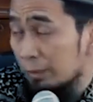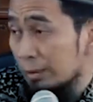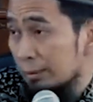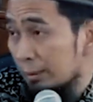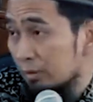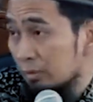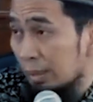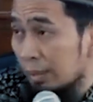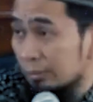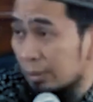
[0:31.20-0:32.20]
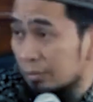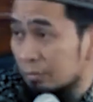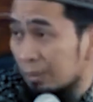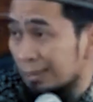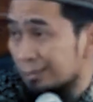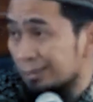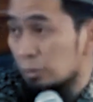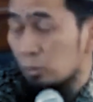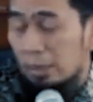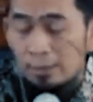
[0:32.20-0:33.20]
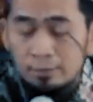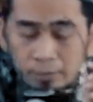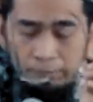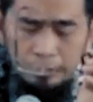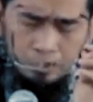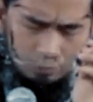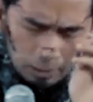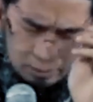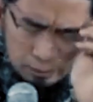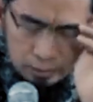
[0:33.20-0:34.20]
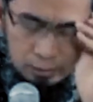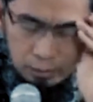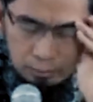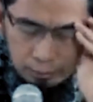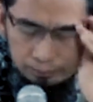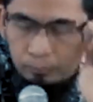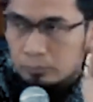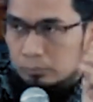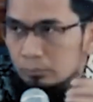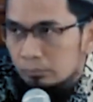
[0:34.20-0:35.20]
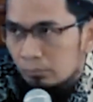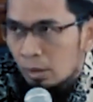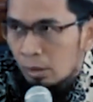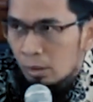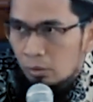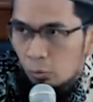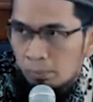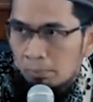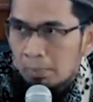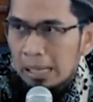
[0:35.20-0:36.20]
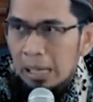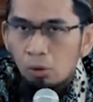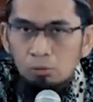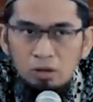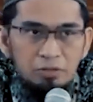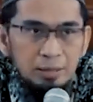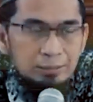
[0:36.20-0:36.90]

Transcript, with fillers: paling kiri sebelah atas baris kedua sampai dengan baris yang kelima. ثم أورثنا